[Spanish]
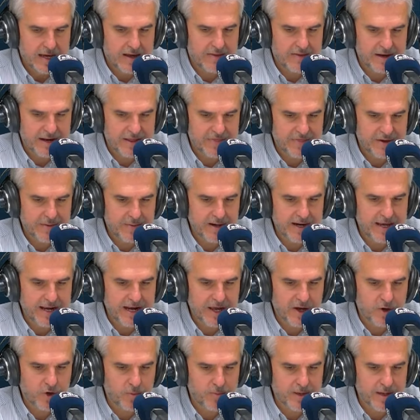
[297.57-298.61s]
adelantaba
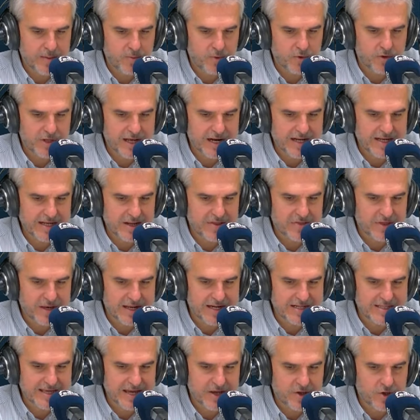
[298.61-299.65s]
que la economía mundial
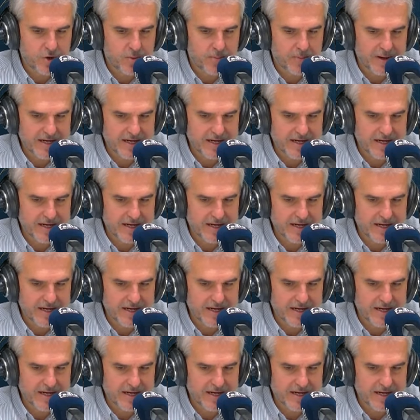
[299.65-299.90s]
crecerá este